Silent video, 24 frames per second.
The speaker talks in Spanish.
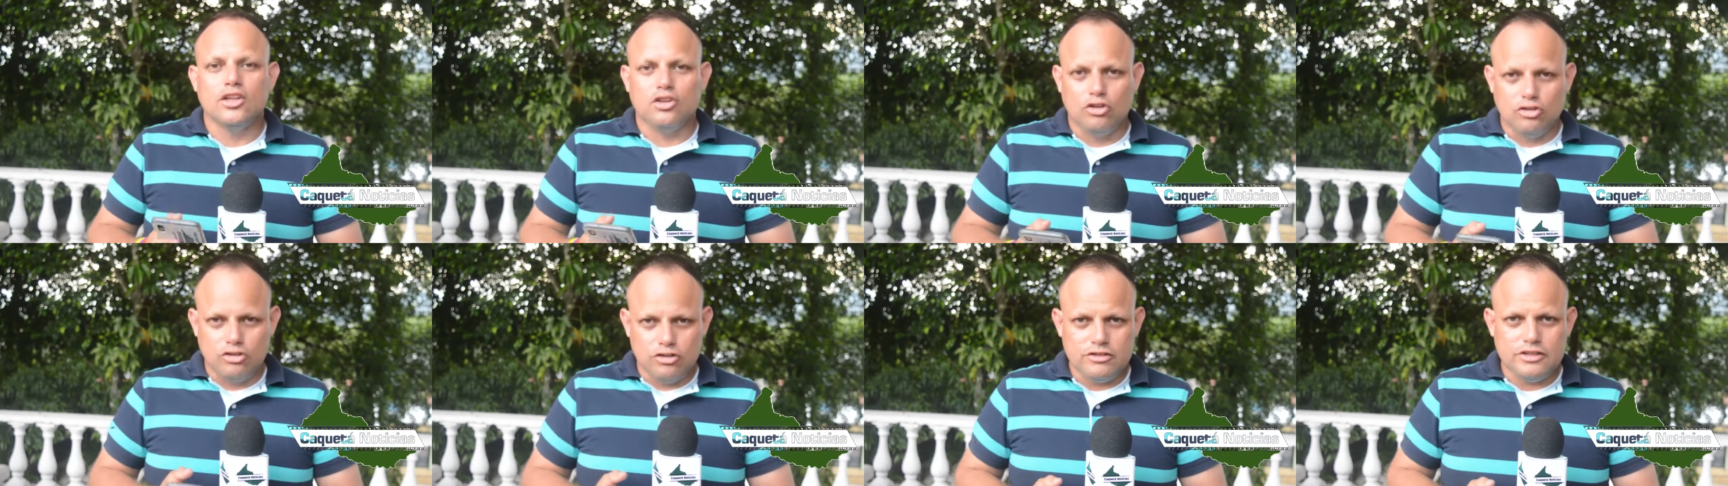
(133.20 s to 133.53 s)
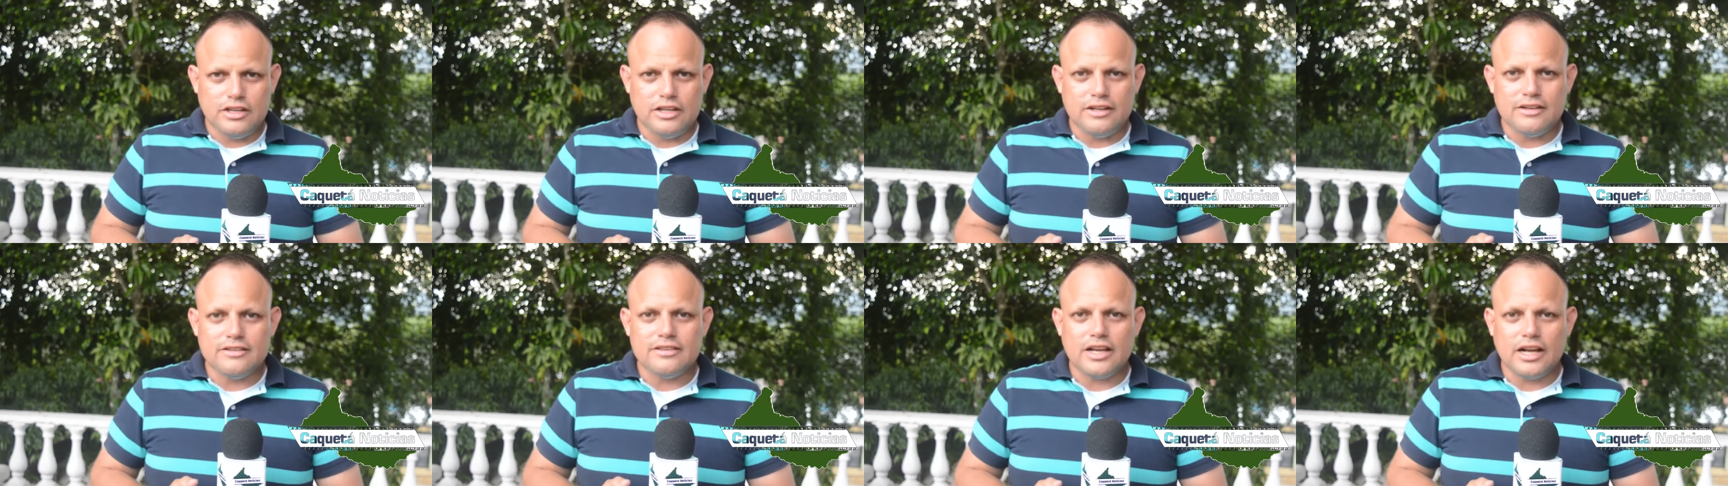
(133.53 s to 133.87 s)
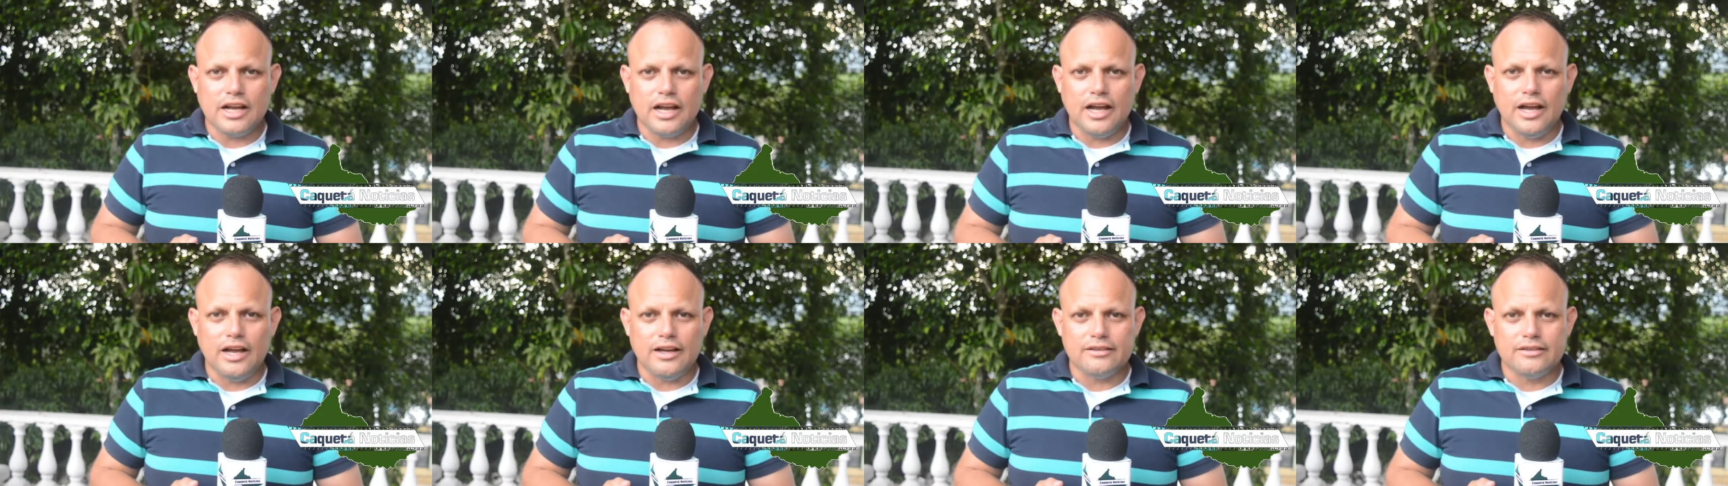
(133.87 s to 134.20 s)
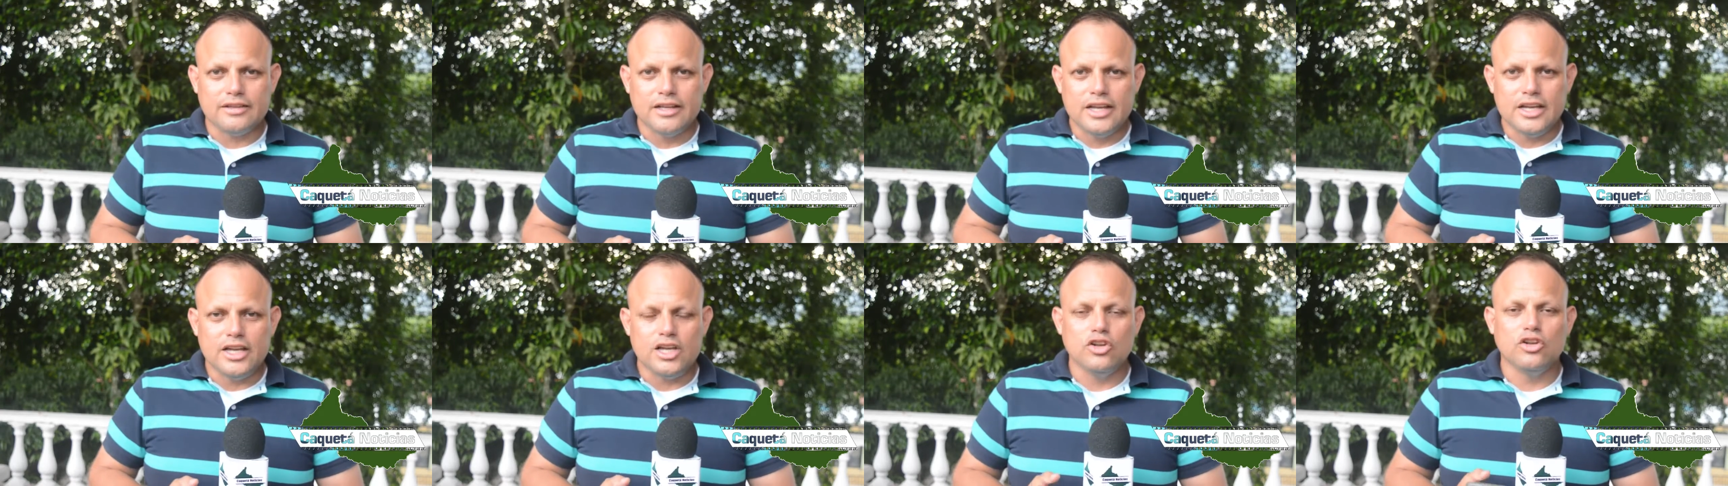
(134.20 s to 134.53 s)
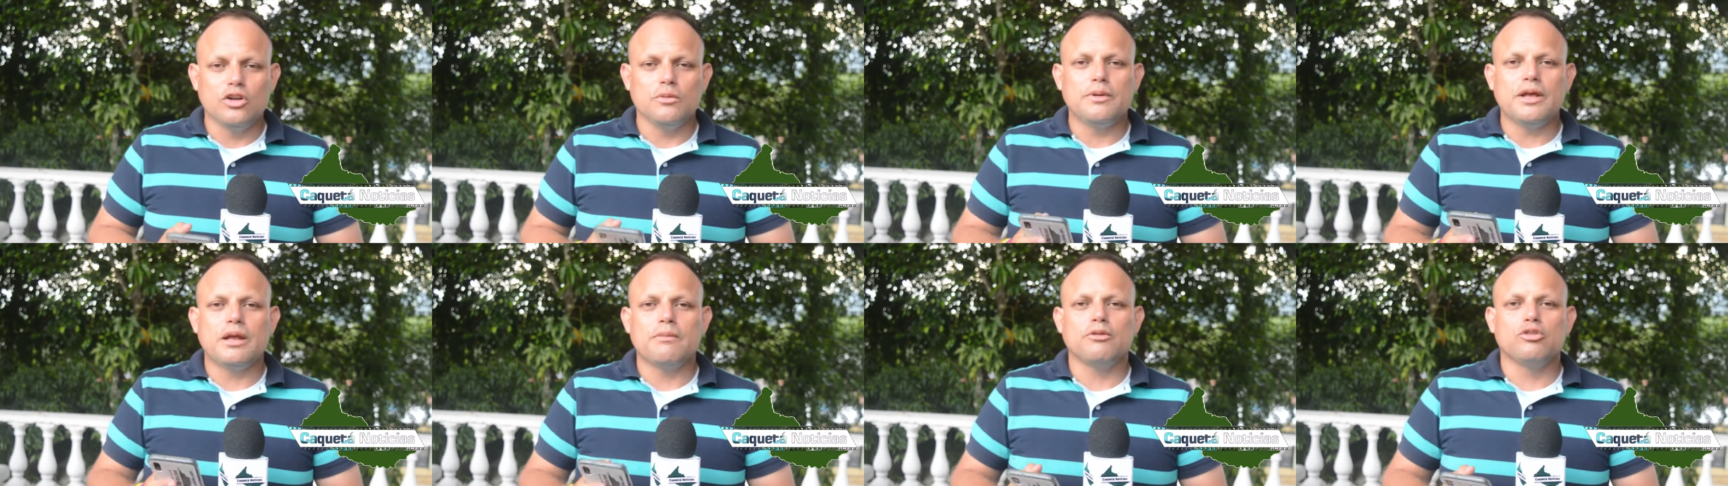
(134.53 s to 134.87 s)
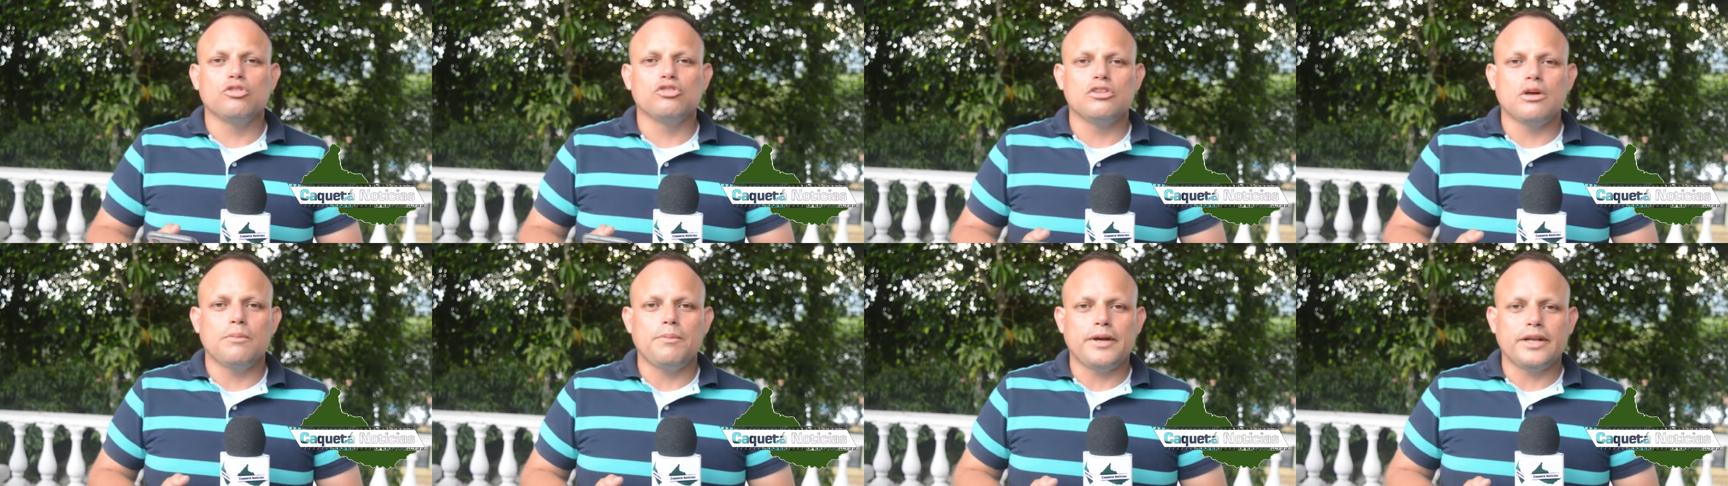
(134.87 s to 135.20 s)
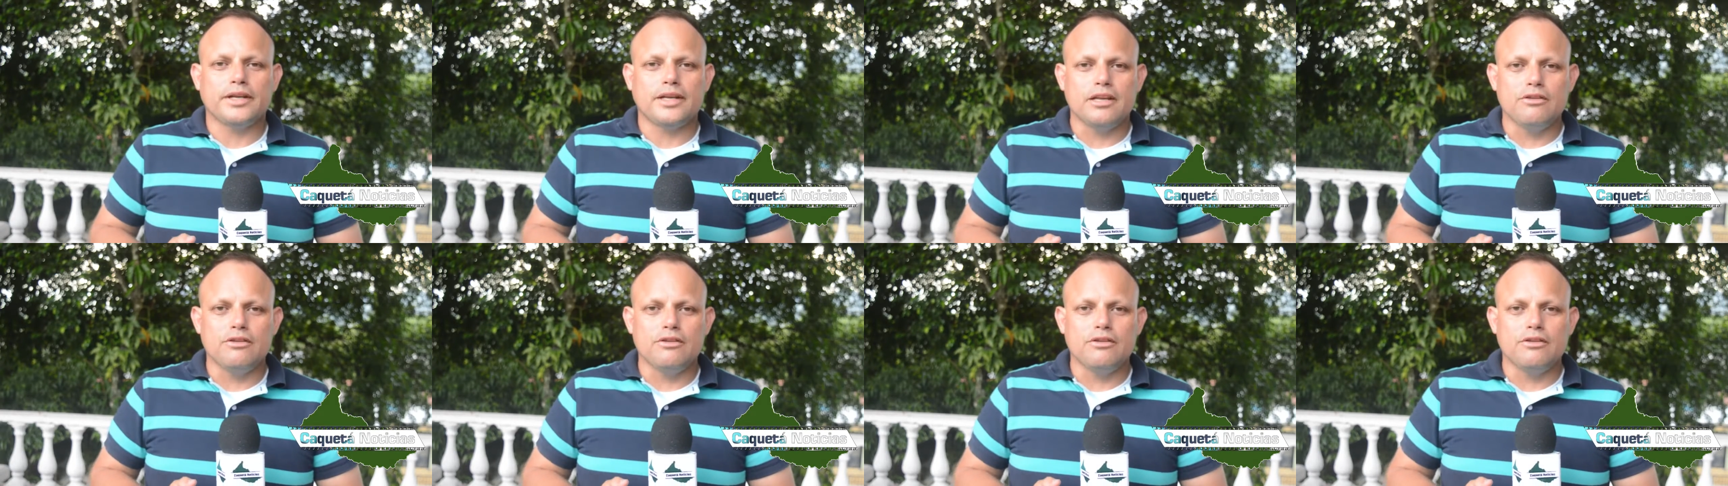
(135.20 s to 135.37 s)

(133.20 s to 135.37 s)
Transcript: noticias destacadas. Y no olvidar me gusta para